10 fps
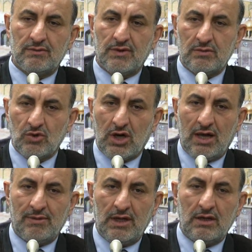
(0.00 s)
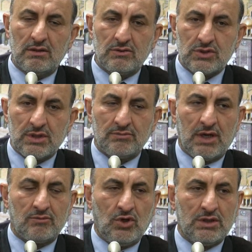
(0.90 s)
في المقابل
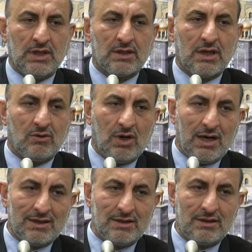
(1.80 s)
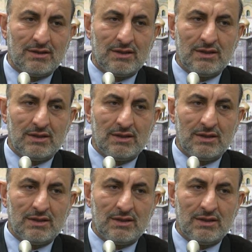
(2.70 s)
يسمى محدث أو حادث